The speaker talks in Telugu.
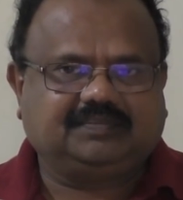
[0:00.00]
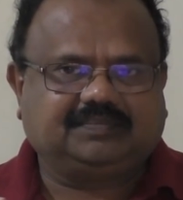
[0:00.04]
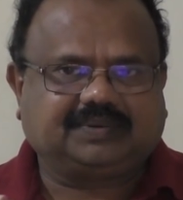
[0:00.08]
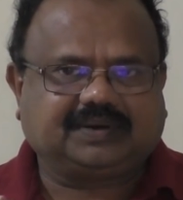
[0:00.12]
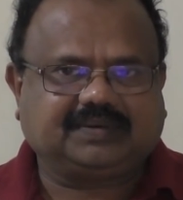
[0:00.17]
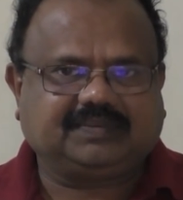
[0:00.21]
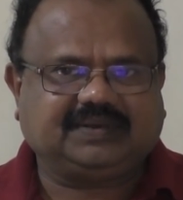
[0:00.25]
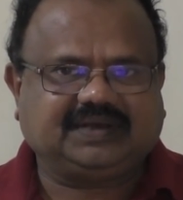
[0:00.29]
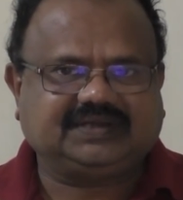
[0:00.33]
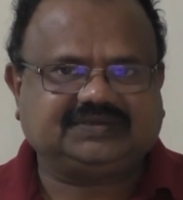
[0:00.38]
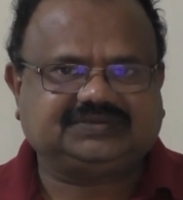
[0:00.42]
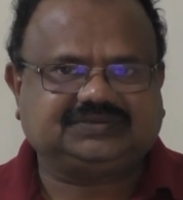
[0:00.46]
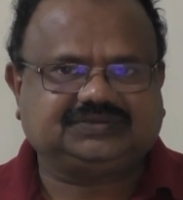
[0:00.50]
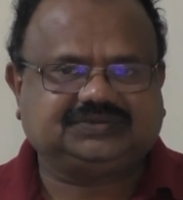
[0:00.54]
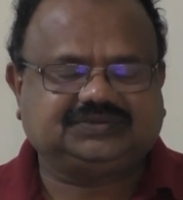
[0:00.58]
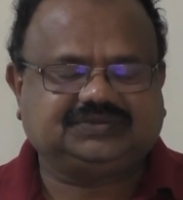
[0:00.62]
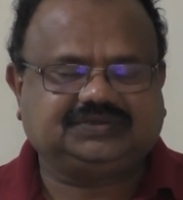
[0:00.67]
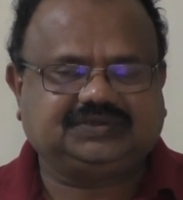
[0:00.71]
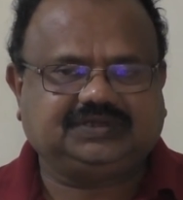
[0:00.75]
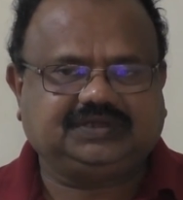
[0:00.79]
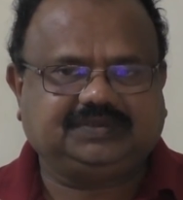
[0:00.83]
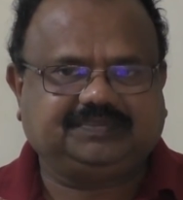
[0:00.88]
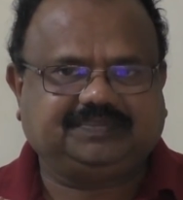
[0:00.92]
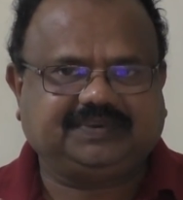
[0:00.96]
ప్రభాస్
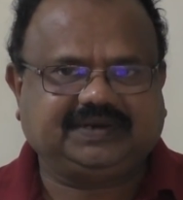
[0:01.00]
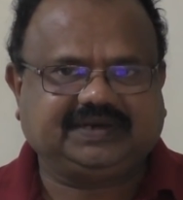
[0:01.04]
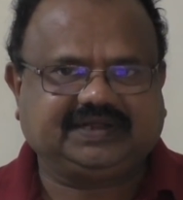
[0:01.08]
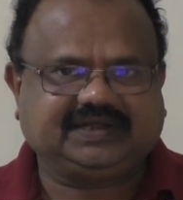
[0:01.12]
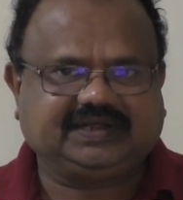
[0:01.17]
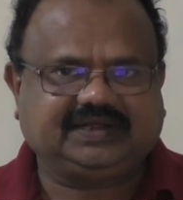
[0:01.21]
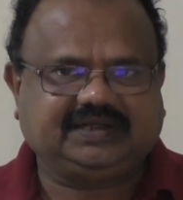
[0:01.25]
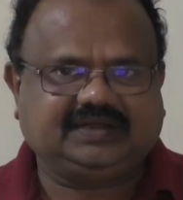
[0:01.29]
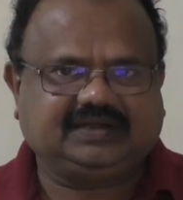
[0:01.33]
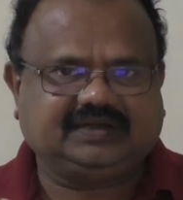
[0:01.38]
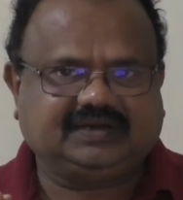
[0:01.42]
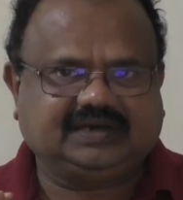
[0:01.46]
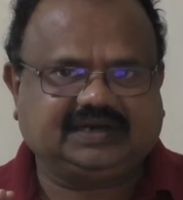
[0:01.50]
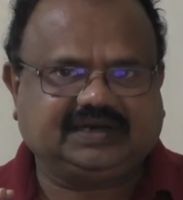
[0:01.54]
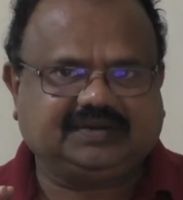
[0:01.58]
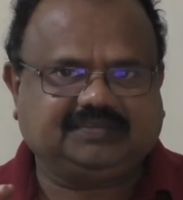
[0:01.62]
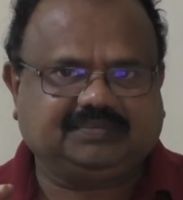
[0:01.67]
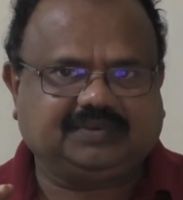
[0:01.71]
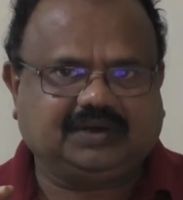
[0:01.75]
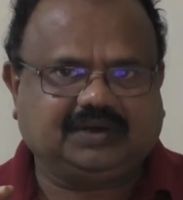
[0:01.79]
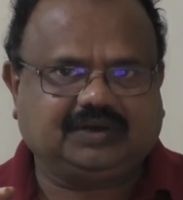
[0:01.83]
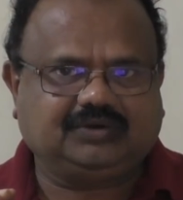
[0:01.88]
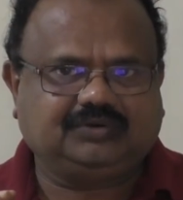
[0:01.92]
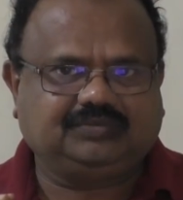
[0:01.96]
ఇప్పటికీ అంటే
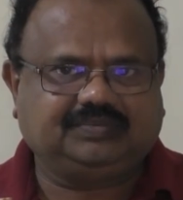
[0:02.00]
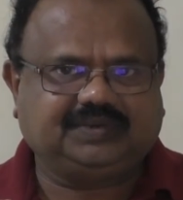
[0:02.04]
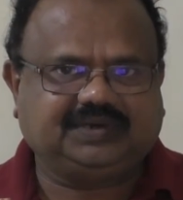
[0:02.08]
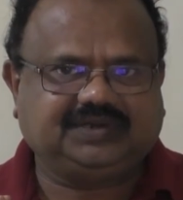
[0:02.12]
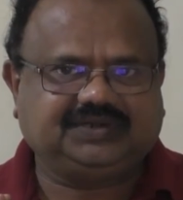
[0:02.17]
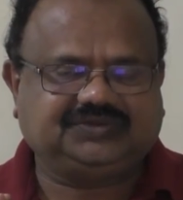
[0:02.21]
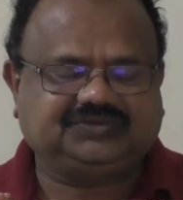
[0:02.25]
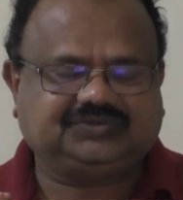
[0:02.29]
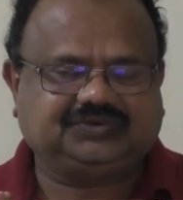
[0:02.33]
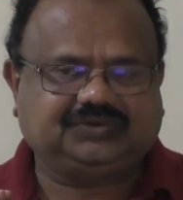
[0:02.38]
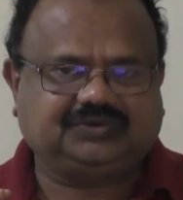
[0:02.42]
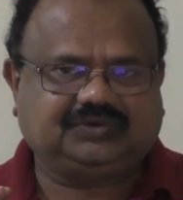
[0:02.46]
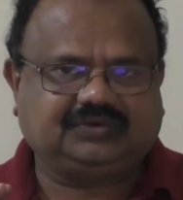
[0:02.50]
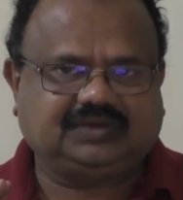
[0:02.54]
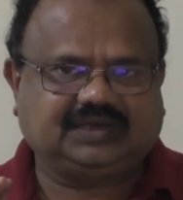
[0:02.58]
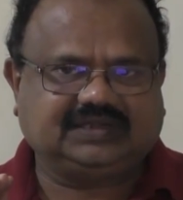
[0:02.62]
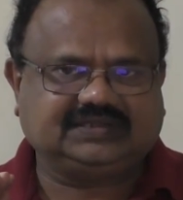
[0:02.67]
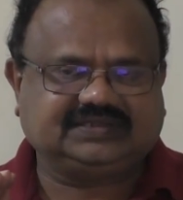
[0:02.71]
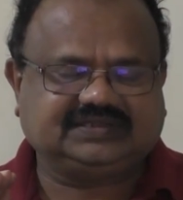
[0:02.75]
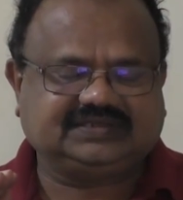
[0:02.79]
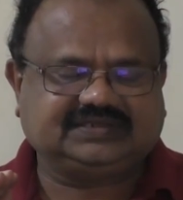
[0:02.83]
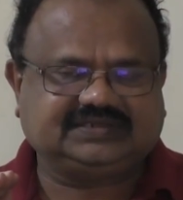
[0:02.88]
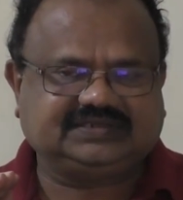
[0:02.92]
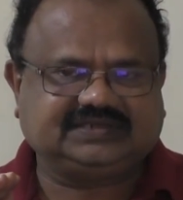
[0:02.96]
బాహుబలితో
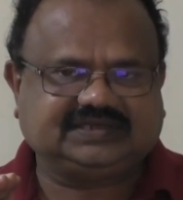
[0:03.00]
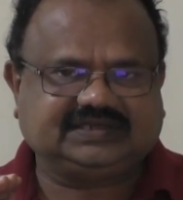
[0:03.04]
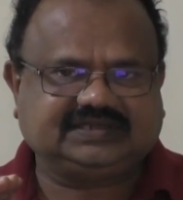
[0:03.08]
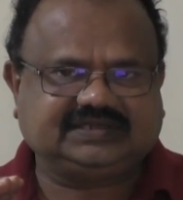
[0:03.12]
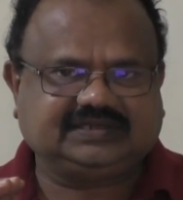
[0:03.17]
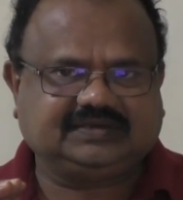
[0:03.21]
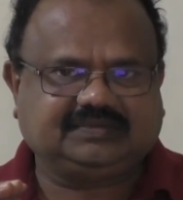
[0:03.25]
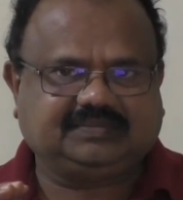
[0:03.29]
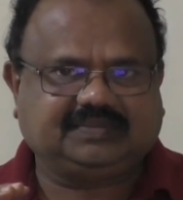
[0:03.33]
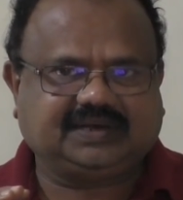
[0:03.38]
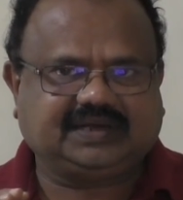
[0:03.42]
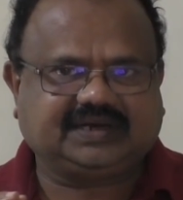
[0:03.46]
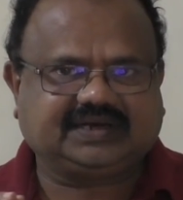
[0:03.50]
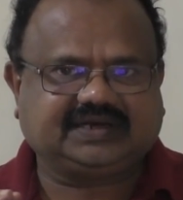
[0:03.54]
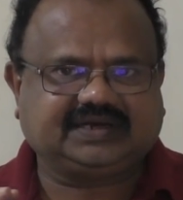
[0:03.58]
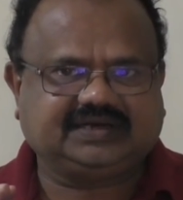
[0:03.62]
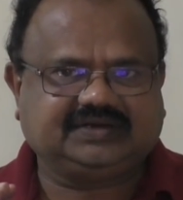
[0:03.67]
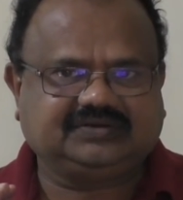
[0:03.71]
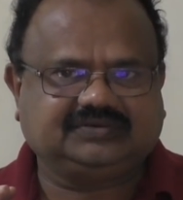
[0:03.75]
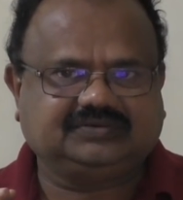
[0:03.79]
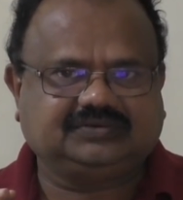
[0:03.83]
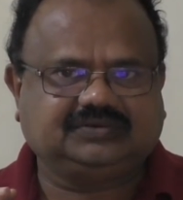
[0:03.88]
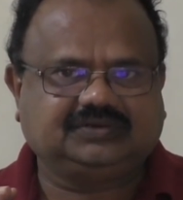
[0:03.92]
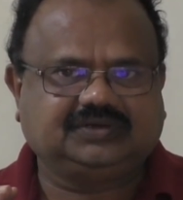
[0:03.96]
అంతర్జాతీయ
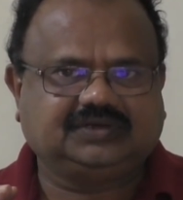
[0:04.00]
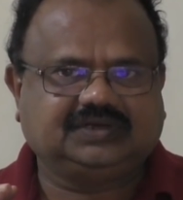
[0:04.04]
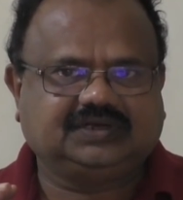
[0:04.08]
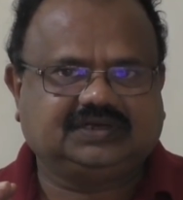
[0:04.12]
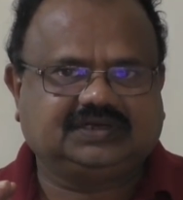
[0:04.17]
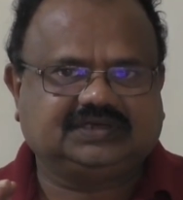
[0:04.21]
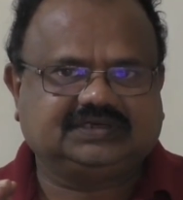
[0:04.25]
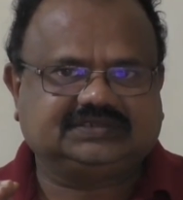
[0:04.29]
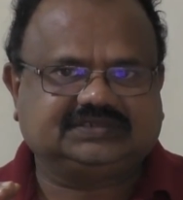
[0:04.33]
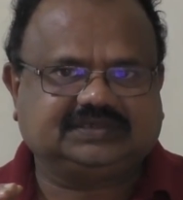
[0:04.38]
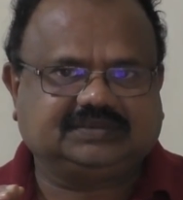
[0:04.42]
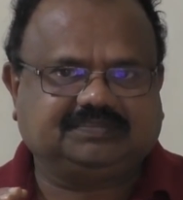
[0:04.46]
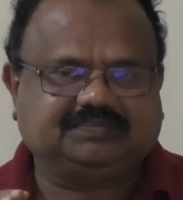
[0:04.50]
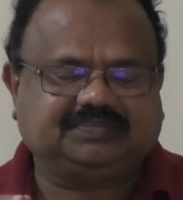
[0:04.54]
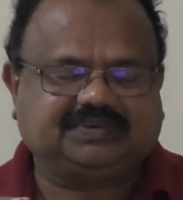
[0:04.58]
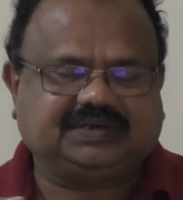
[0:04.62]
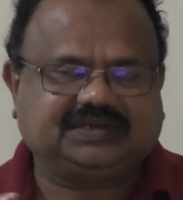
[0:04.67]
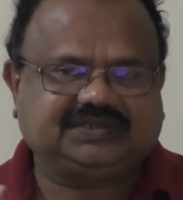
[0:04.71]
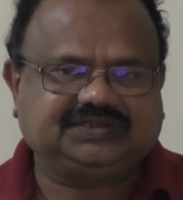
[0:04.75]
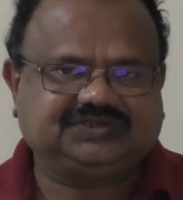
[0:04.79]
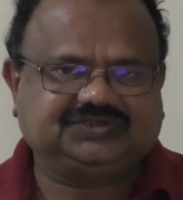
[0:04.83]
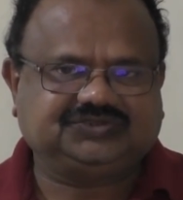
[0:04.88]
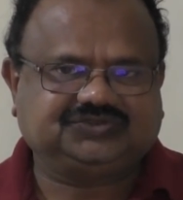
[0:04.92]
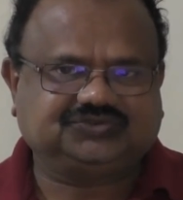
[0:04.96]
మార్కెట్
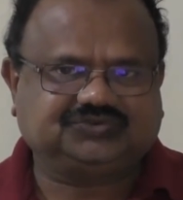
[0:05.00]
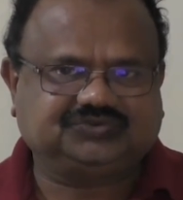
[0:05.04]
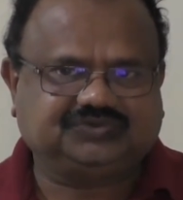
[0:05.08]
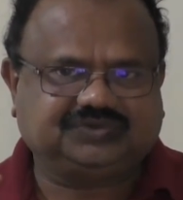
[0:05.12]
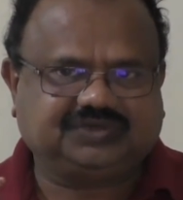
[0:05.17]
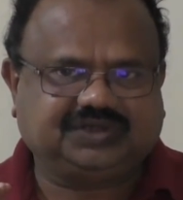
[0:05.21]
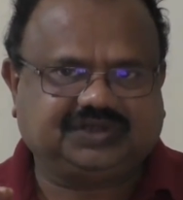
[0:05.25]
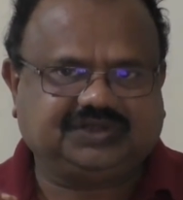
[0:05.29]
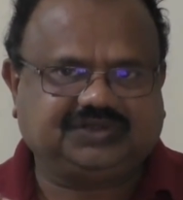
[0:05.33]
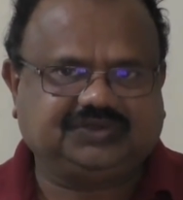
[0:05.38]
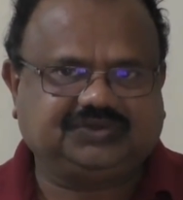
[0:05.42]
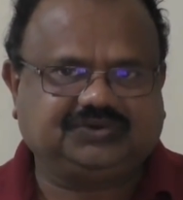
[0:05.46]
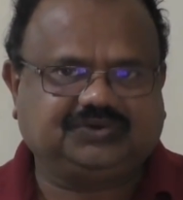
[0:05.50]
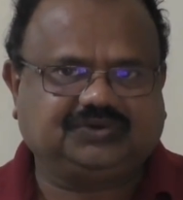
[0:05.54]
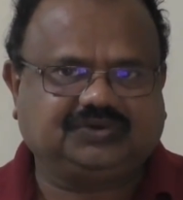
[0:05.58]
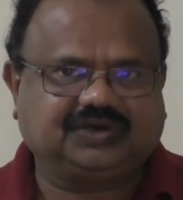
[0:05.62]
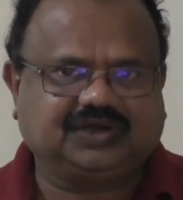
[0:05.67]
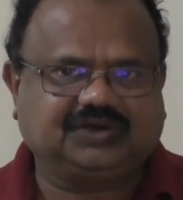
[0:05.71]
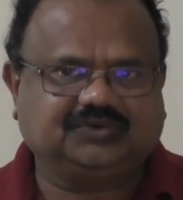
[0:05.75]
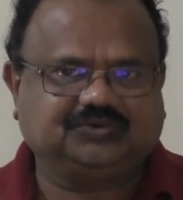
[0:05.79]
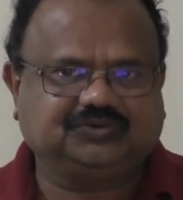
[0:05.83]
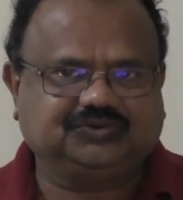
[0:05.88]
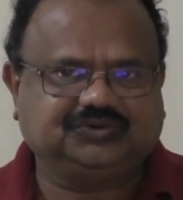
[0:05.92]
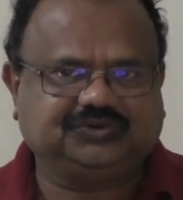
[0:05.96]
సంపాదించుకున్న
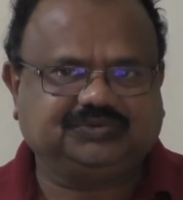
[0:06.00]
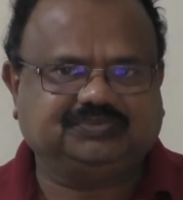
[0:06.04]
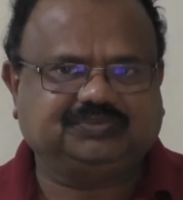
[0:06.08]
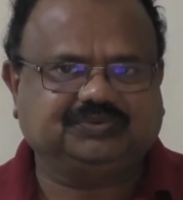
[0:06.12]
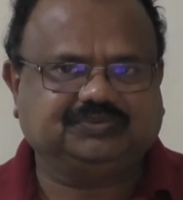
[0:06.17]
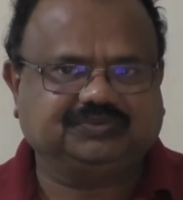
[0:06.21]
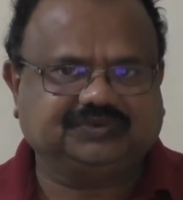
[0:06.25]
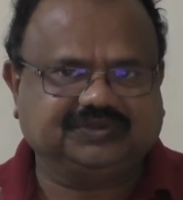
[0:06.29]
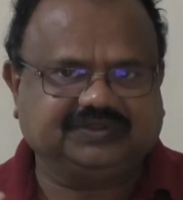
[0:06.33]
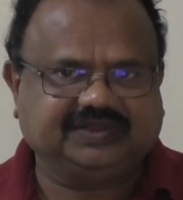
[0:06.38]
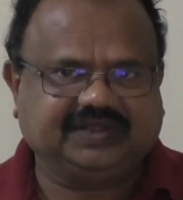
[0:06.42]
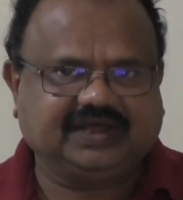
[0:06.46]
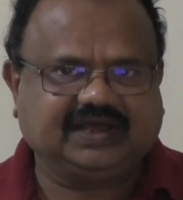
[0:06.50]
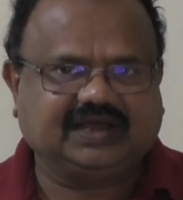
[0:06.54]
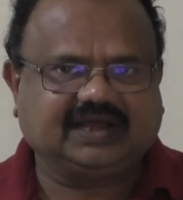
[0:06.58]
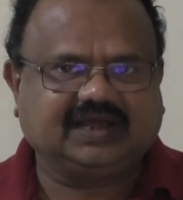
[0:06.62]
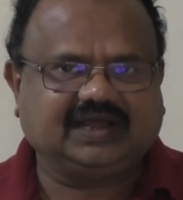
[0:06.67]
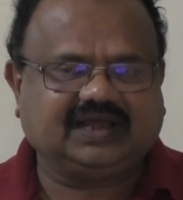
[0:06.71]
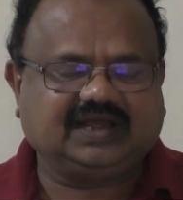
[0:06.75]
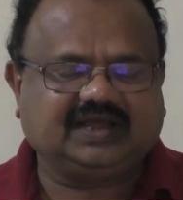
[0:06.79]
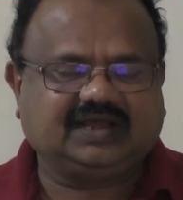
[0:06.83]
హీరోగా గుర్తింపు పొందాక